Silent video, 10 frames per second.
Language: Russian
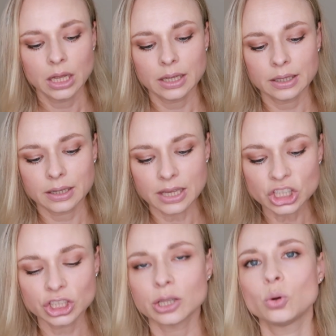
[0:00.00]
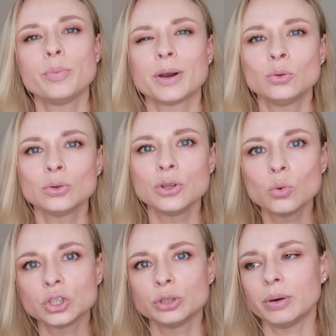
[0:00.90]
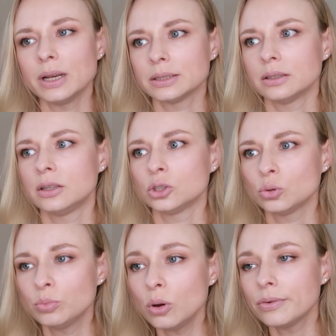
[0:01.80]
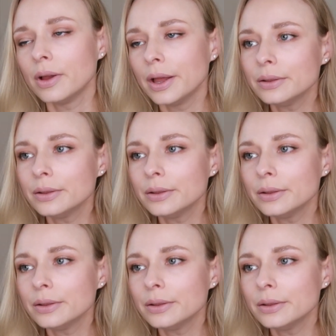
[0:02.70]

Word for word: Э, конечно, такой продукт не очень полезный для зубов.